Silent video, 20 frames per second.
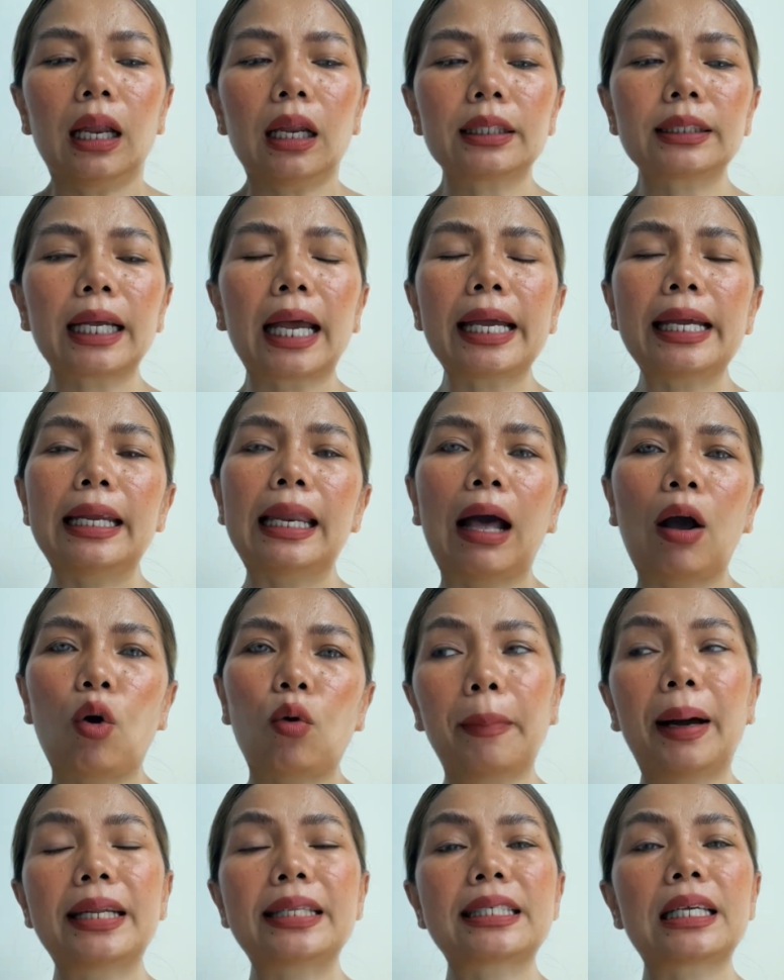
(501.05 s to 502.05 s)
ใจเรา
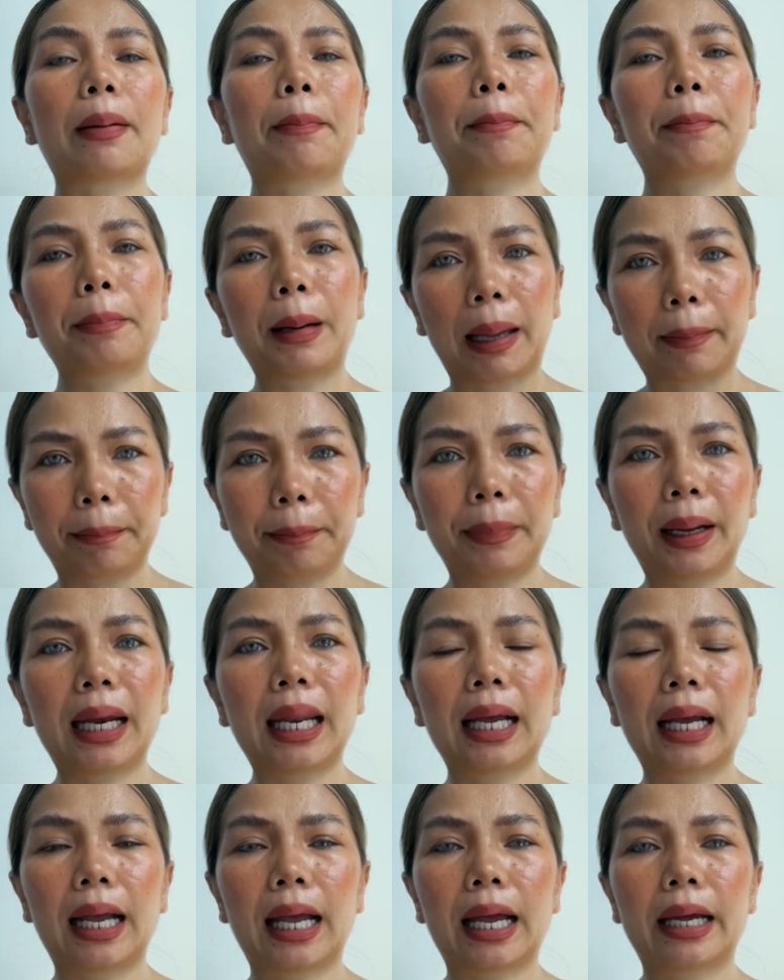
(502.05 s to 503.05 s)
มันจะปรับพลั
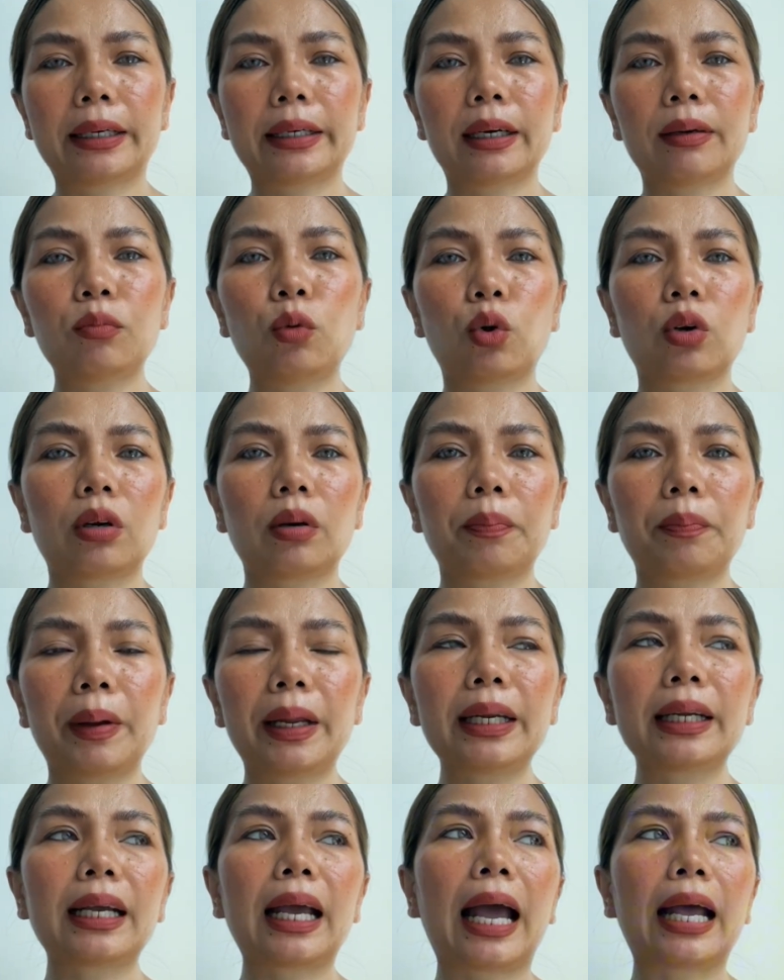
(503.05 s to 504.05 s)
งงานทั้งหมดเป็น
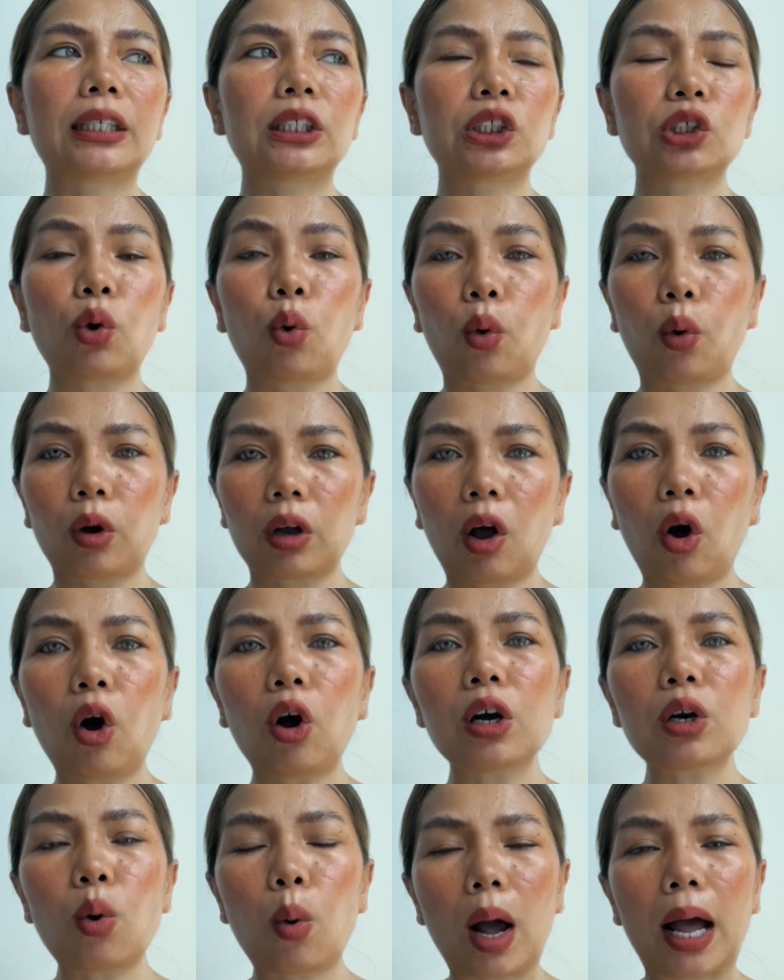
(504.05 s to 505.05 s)
การส่งข้อ
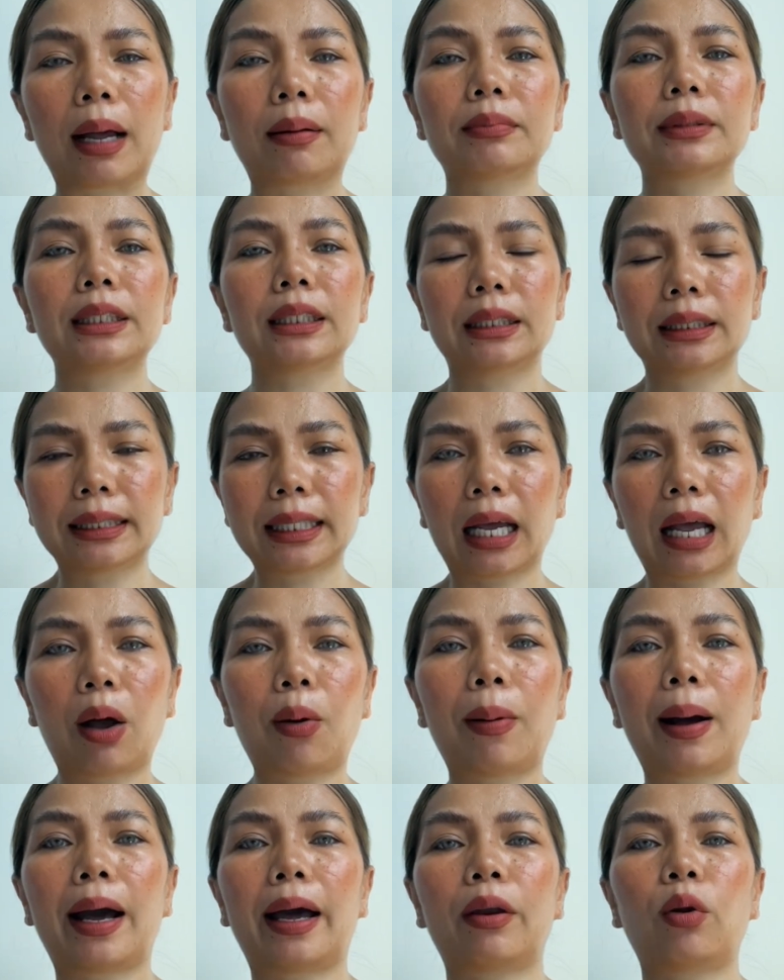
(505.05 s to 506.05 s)
ความถึงจักร
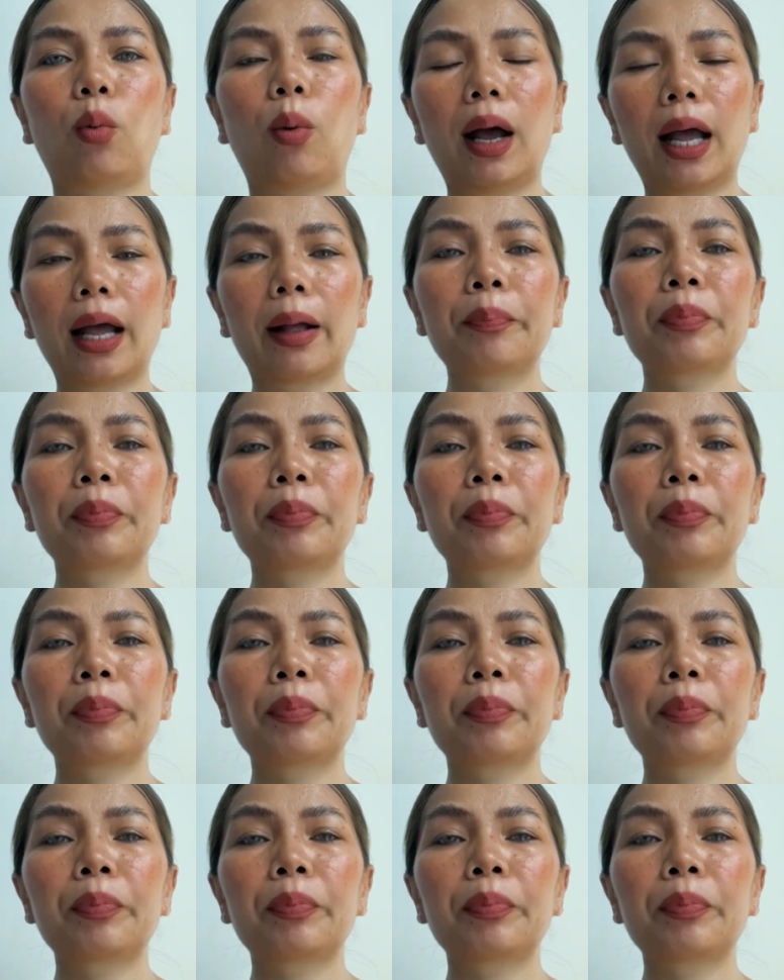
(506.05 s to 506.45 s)
วาลว่า